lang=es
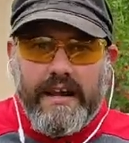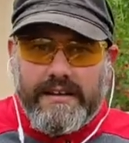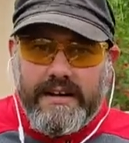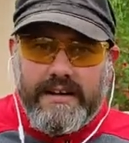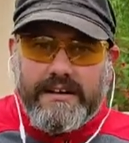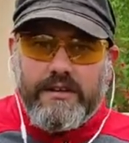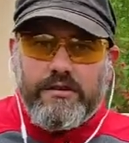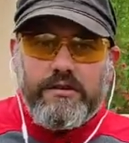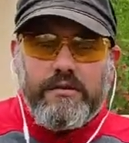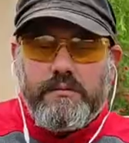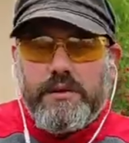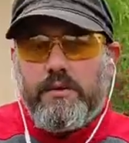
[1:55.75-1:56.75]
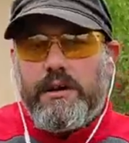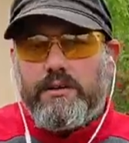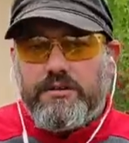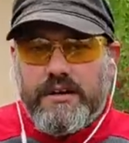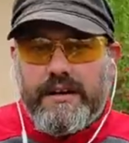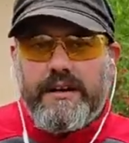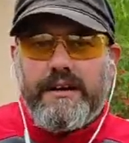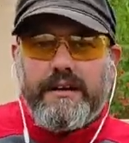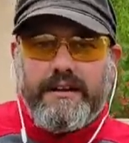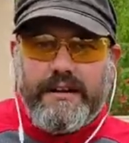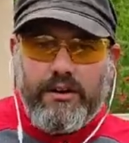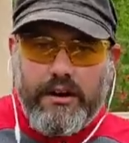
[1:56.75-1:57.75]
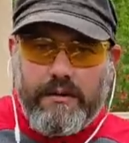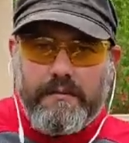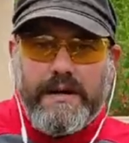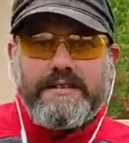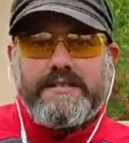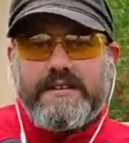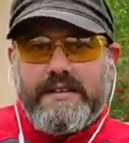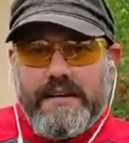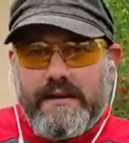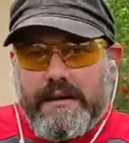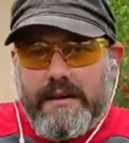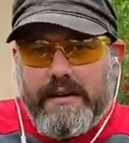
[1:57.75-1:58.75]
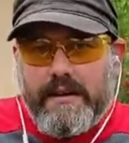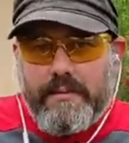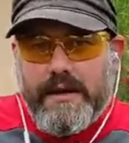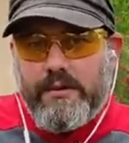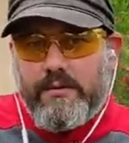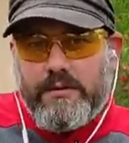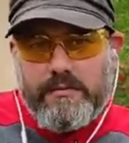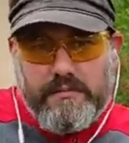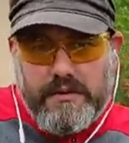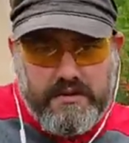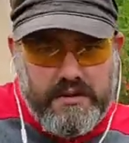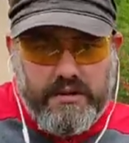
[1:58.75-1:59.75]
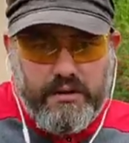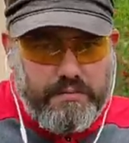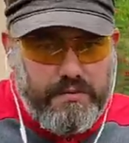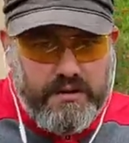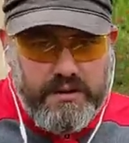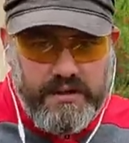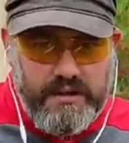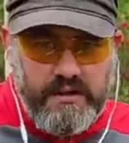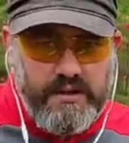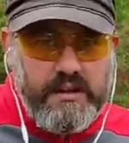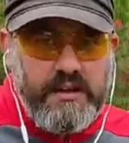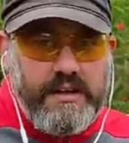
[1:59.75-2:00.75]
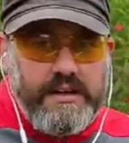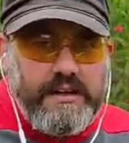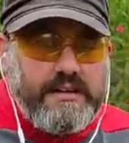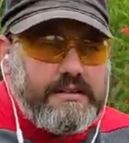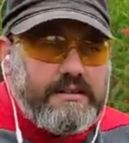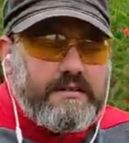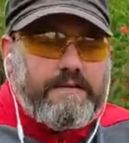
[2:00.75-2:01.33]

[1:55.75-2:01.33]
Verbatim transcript: al tener tantos nombres voy a usar de ahora más la palabra plywood en mi video porque es